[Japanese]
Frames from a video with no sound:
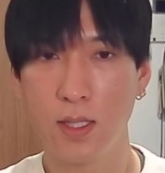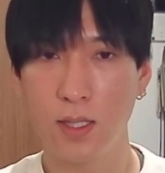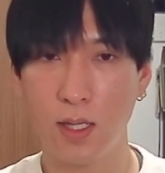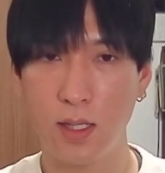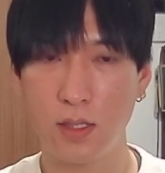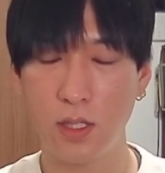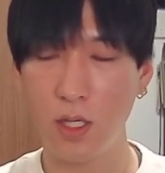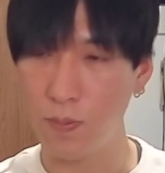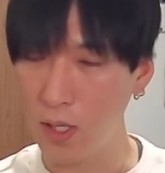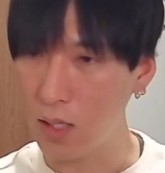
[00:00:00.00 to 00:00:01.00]
で、
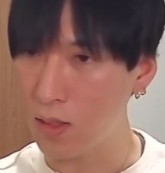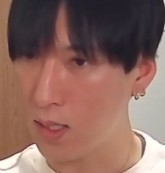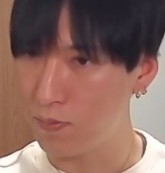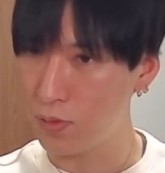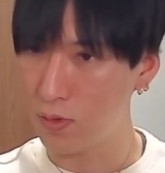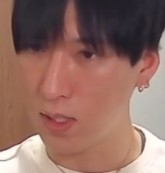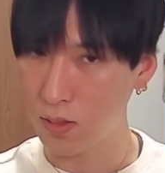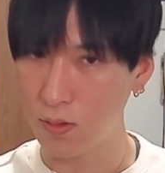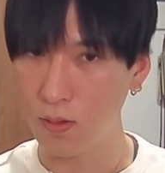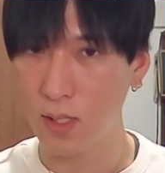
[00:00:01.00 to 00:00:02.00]
CPI の発表が
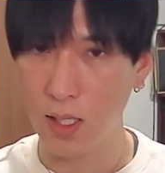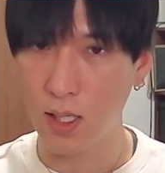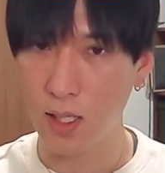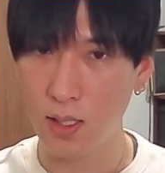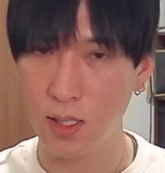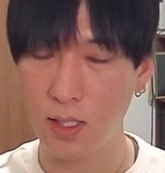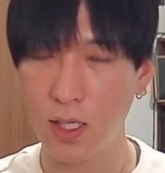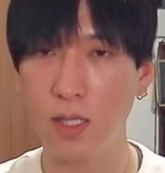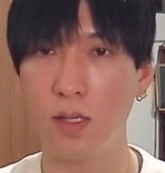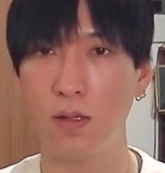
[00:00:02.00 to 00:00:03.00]
10日に
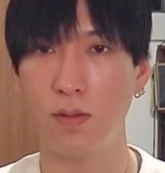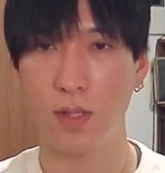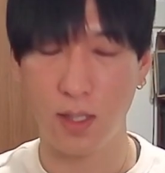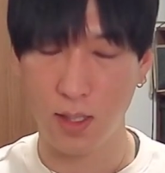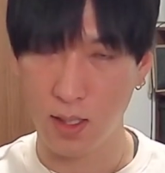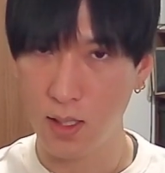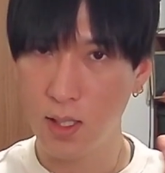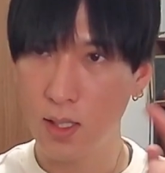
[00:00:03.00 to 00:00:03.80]
控えているので、